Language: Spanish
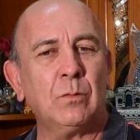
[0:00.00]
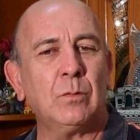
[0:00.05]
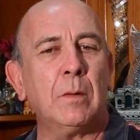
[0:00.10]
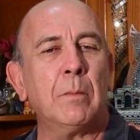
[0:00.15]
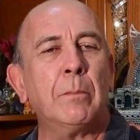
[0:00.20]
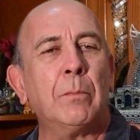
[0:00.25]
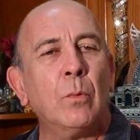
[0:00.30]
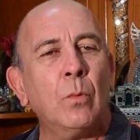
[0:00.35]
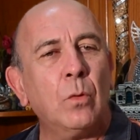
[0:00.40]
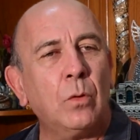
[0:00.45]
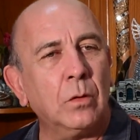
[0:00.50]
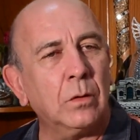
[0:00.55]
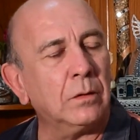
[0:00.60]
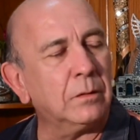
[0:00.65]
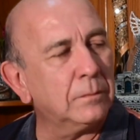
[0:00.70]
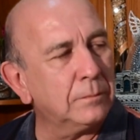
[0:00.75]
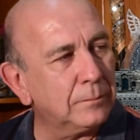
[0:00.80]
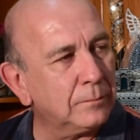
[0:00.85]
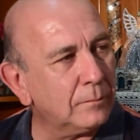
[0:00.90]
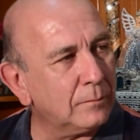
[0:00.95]
un empujón,
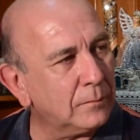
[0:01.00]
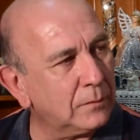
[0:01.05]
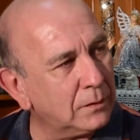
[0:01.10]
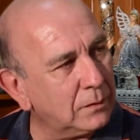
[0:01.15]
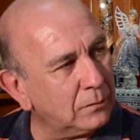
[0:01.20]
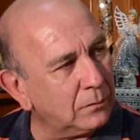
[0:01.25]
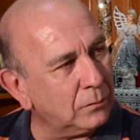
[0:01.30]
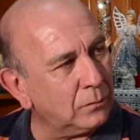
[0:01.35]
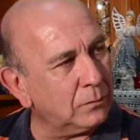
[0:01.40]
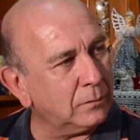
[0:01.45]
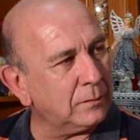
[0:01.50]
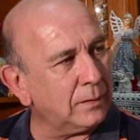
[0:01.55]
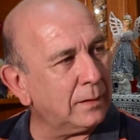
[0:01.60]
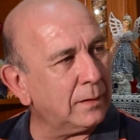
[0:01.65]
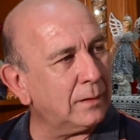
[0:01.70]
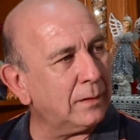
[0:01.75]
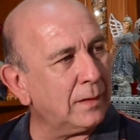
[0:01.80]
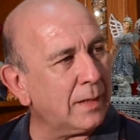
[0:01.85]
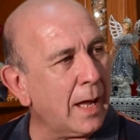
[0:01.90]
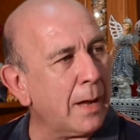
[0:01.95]

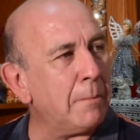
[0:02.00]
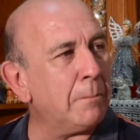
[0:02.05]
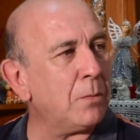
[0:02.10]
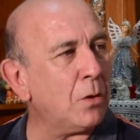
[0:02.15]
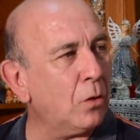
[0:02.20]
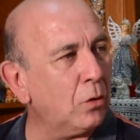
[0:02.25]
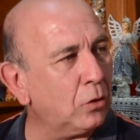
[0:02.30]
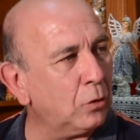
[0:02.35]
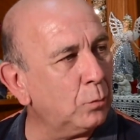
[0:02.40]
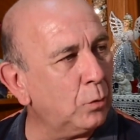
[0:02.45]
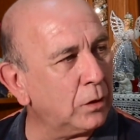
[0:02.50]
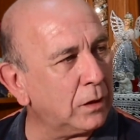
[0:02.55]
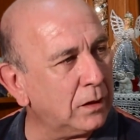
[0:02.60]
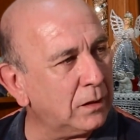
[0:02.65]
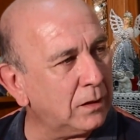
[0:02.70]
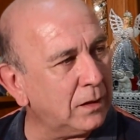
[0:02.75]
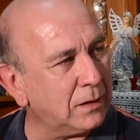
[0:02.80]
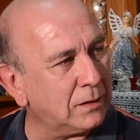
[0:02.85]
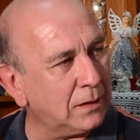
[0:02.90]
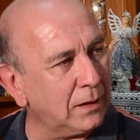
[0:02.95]
un envión como
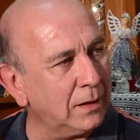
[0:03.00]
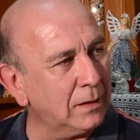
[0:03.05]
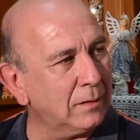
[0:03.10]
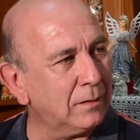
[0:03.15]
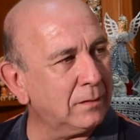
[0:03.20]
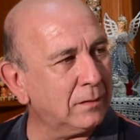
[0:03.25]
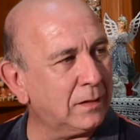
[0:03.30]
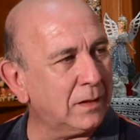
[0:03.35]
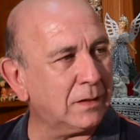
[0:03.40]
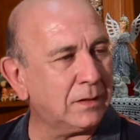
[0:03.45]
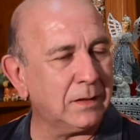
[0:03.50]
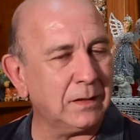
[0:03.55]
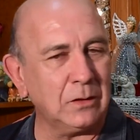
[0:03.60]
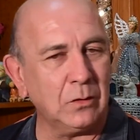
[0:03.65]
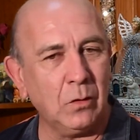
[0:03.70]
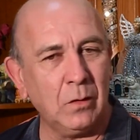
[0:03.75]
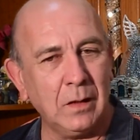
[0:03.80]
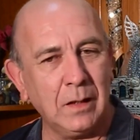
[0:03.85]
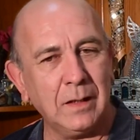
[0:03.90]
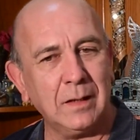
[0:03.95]
quien dice,
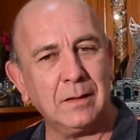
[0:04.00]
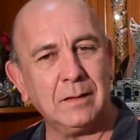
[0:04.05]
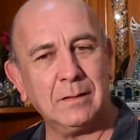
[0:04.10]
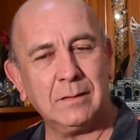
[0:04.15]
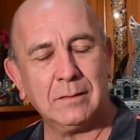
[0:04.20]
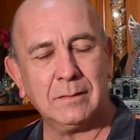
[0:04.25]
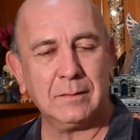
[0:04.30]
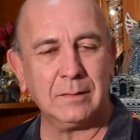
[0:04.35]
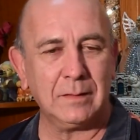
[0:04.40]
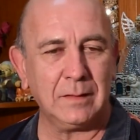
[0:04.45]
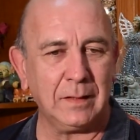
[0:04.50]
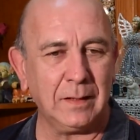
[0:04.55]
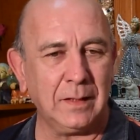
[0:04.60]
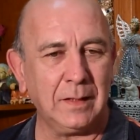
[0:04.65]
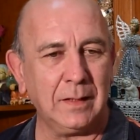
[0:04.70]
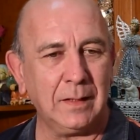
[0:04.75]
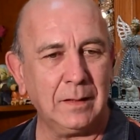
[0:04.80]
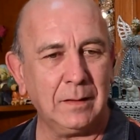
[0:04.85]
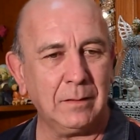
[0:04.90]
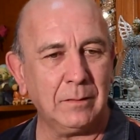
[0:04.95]
diciéndole,
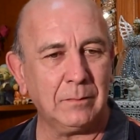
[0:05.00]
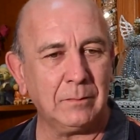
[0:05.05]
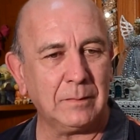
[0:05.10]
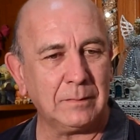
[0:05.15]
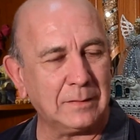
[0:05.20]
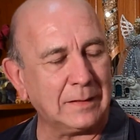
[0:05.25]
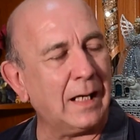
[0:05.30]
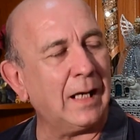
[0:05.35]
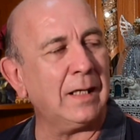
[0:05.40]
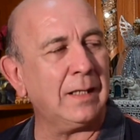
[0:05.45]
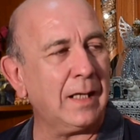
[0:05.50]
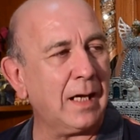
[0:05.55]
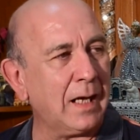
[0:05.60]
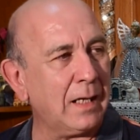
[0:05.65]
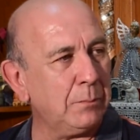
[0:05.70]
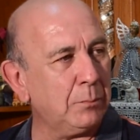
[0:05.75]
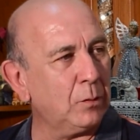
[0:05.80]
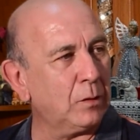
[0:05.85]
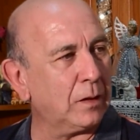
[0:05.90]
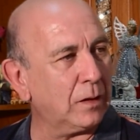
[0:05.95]
eh, salí de
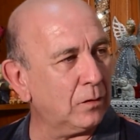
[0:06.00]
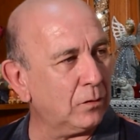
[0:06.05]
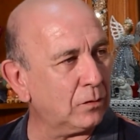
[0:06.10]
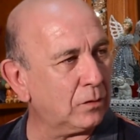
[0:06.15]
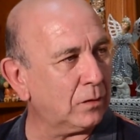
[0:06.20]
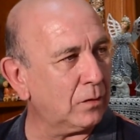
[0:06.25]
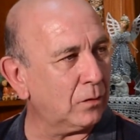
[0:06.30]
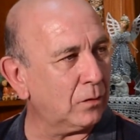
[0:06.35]
ahí porque no